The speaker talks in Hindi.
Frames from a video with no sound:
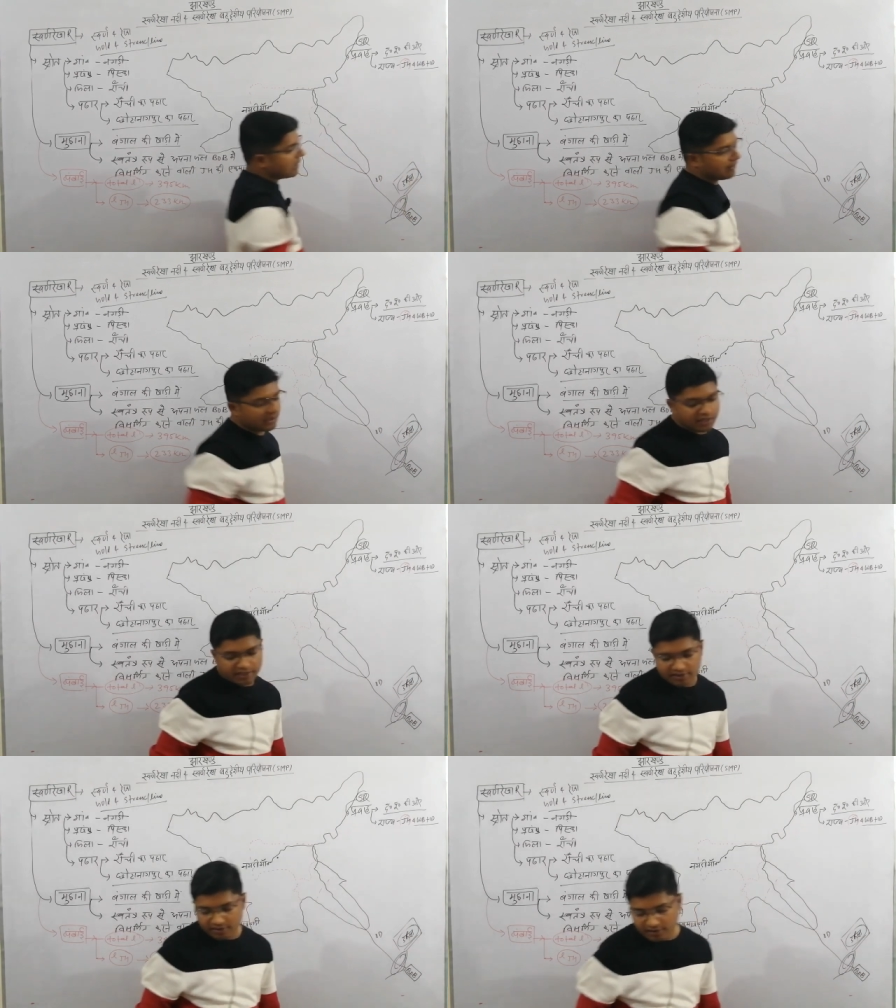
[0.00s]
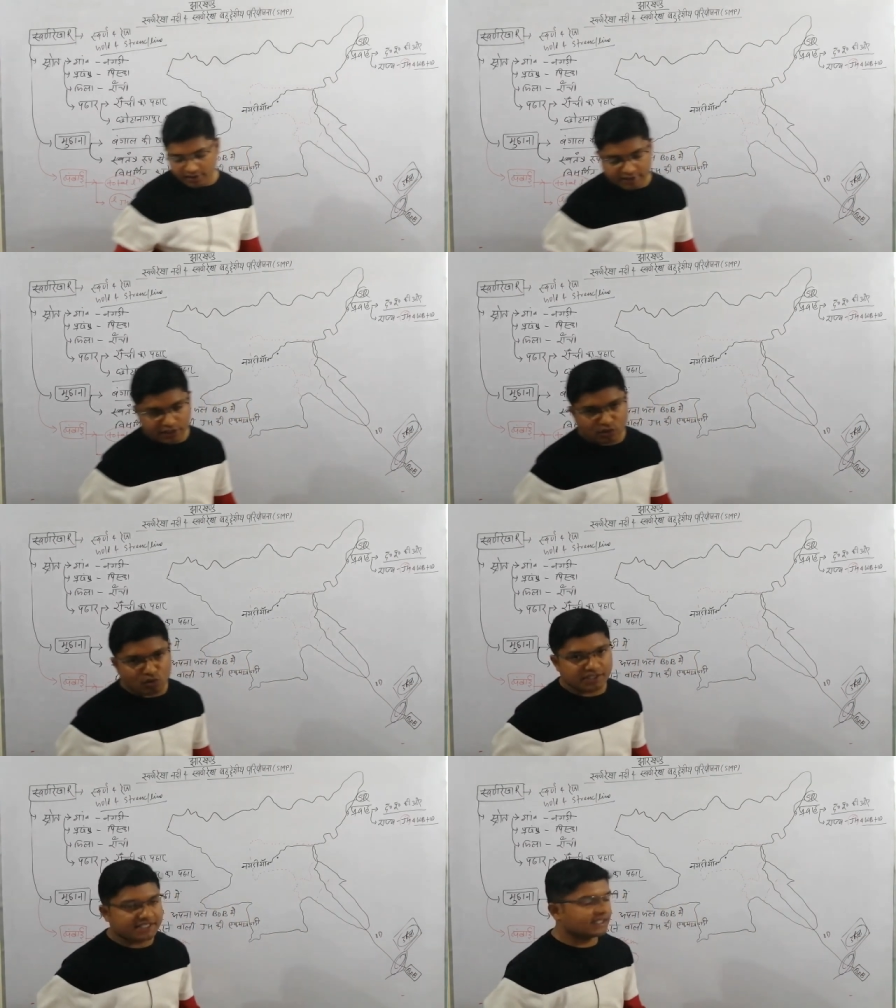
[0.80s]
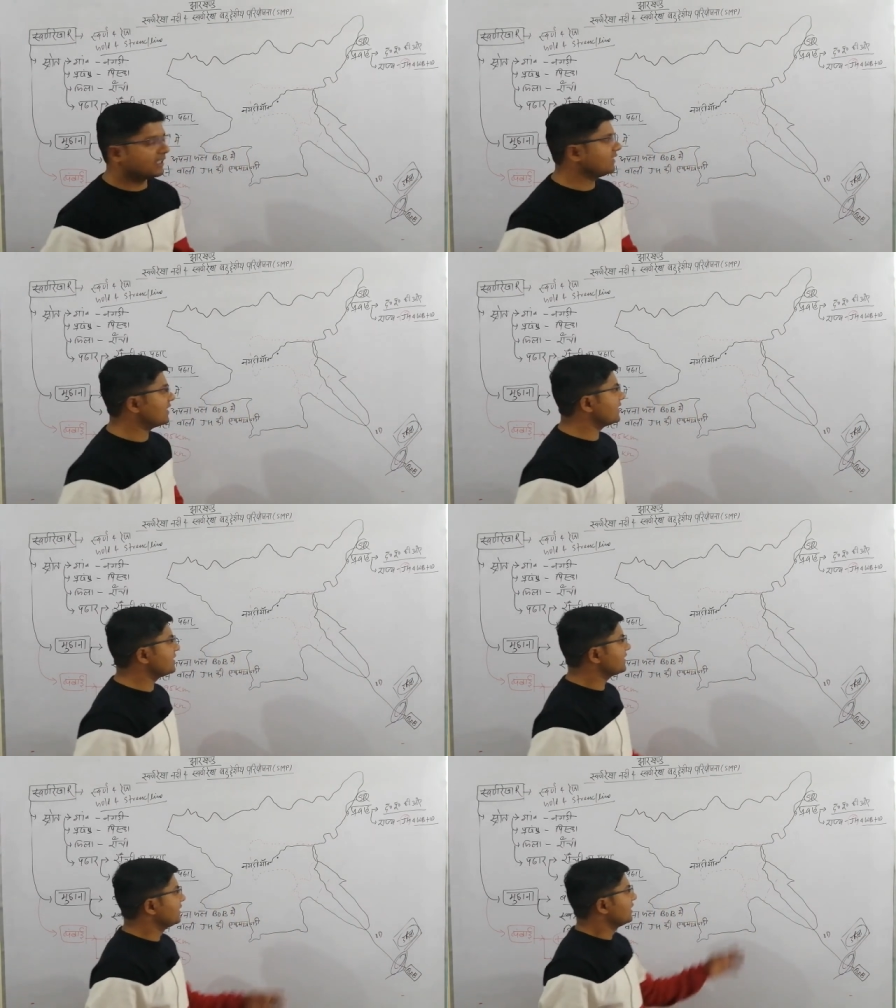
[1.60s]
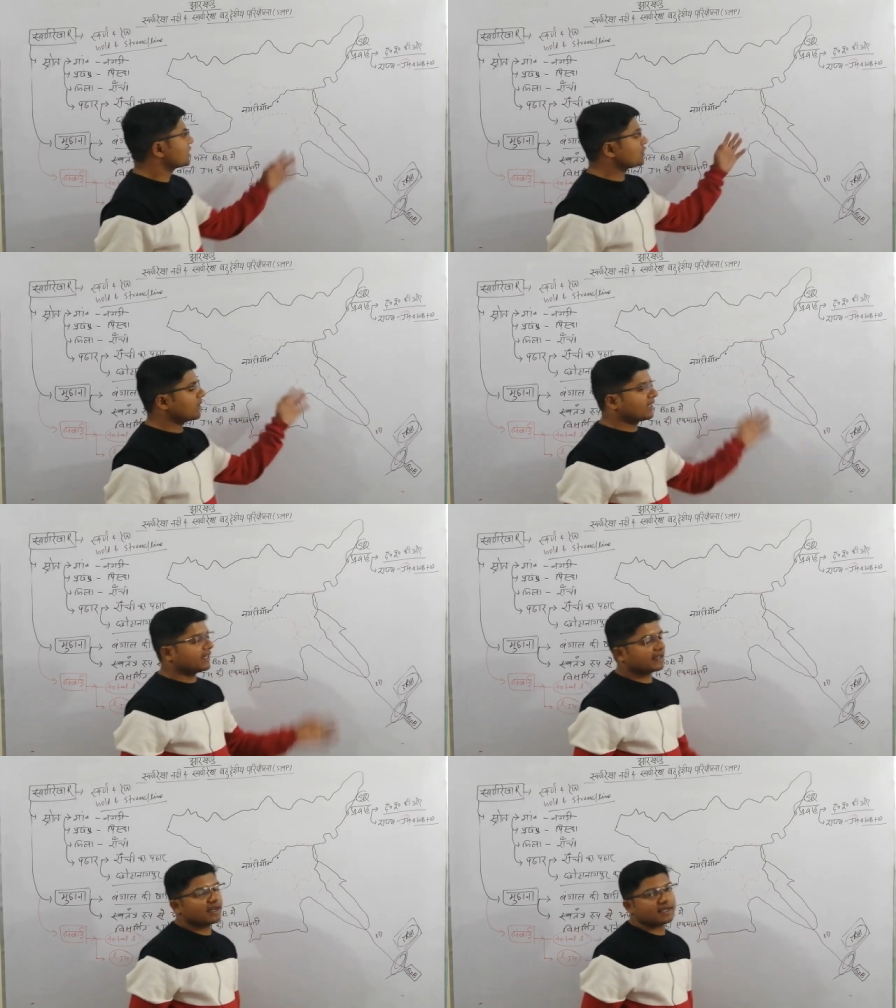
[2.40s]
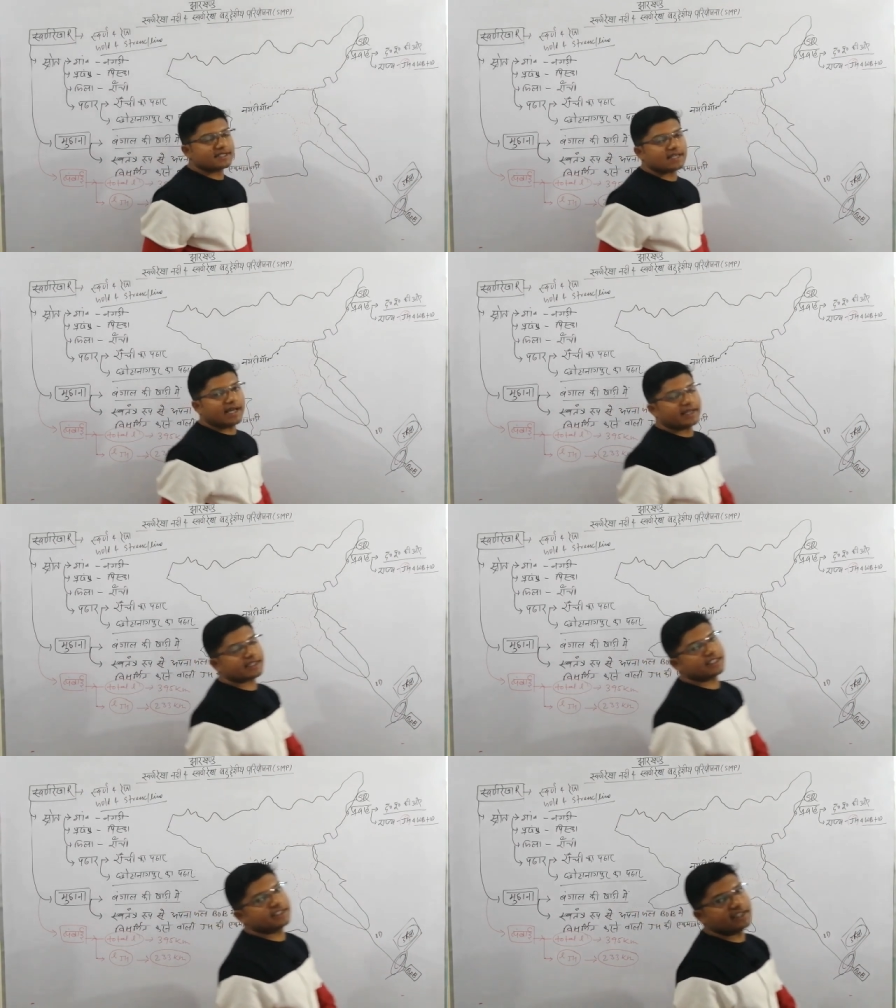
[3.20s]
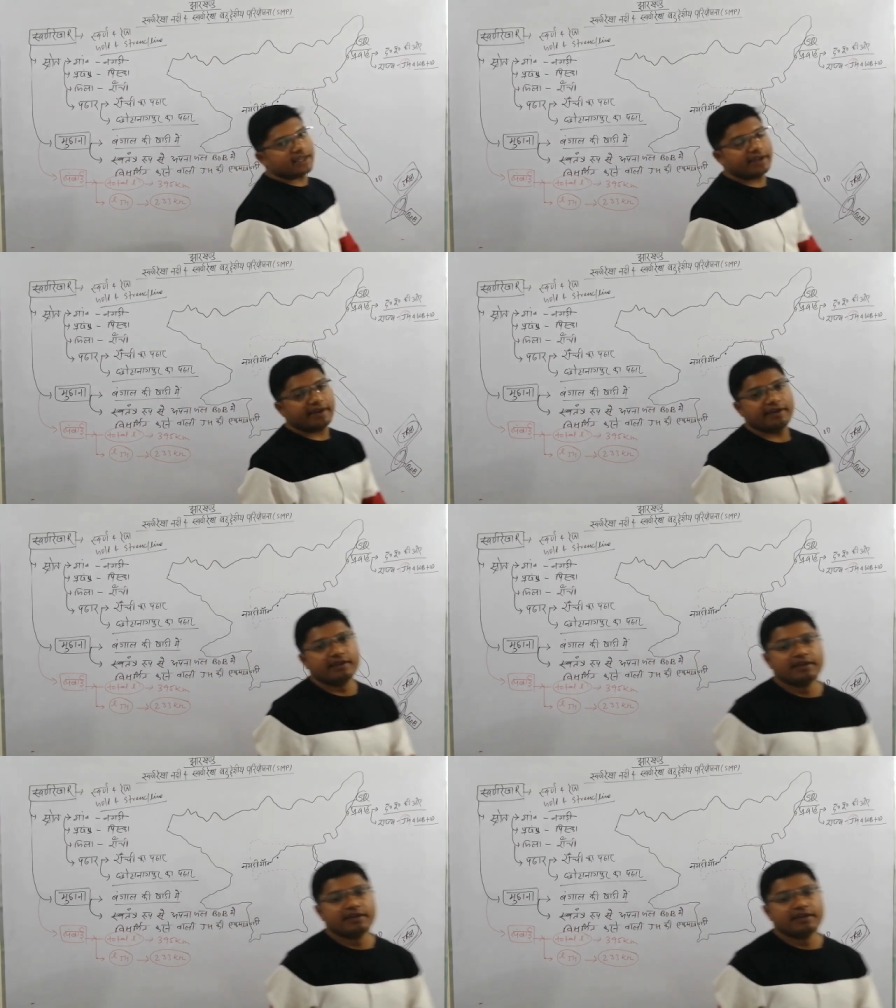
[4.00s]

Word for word: संभावना है कि कौन सी नदियाँ स्वर्ण रेखा की सहायक नदियाँ है